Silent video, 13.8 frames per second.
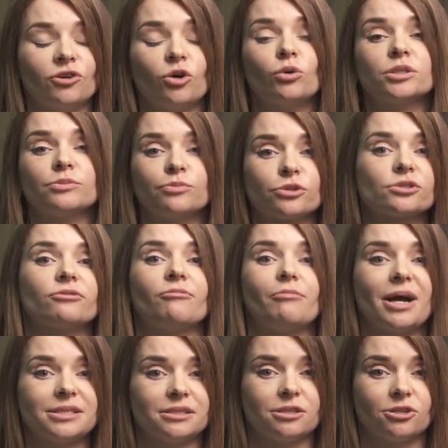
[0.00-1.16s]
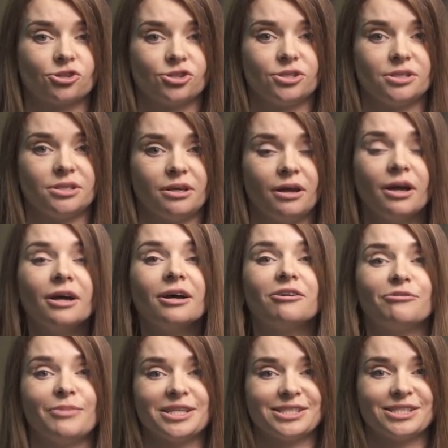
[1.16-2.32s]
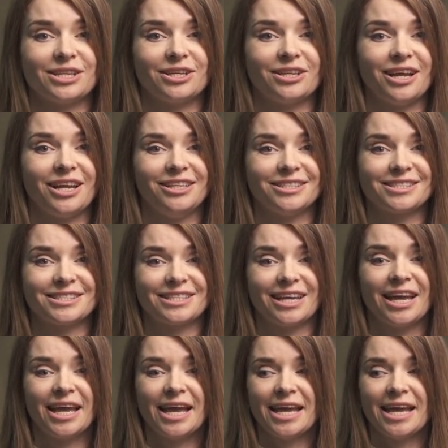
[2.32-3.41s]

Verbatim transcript: выходим просто в мастера жизни, в мастера реальности.